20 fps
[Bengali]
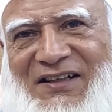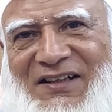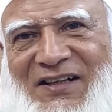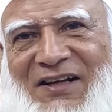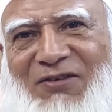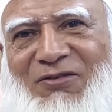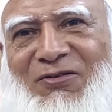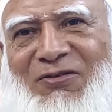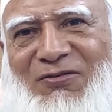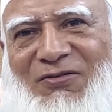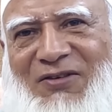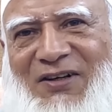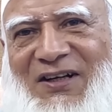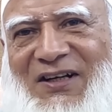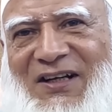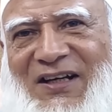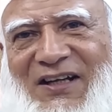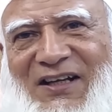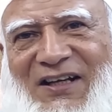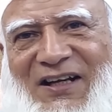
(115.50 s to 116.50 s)
ঠাকুর ঘরে
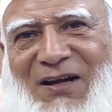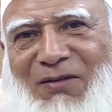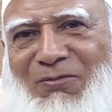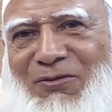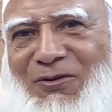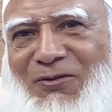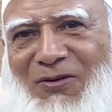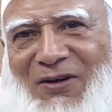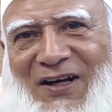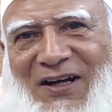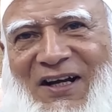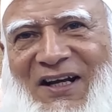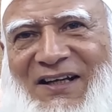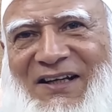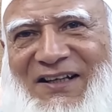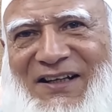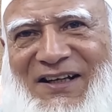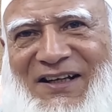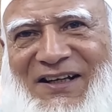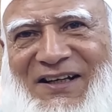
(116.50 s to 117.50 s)
খেয়ে আমি কলা
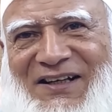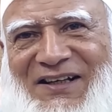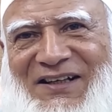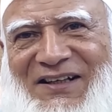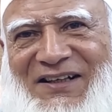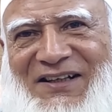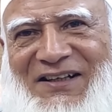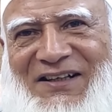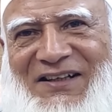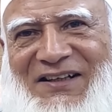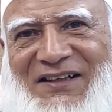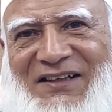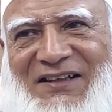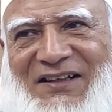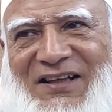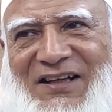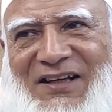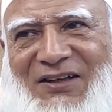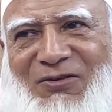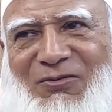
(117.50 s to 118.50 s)
খাই না
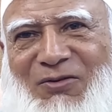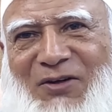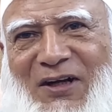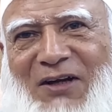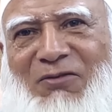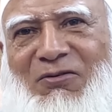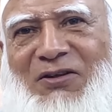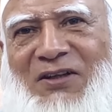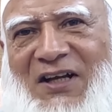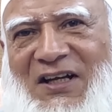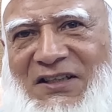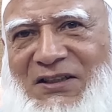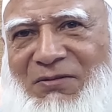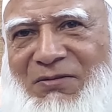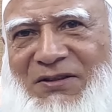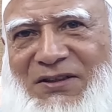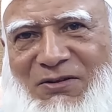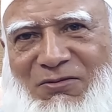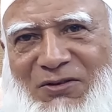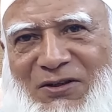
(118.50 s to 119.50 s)
তারা তো অনেক কথা
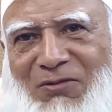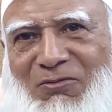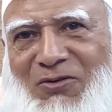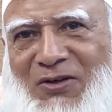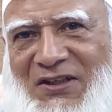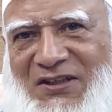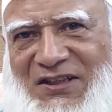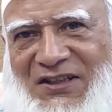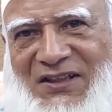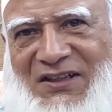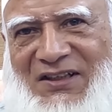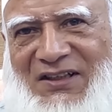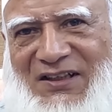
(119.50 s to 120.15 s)
আজেবাজে কথা বলেছেন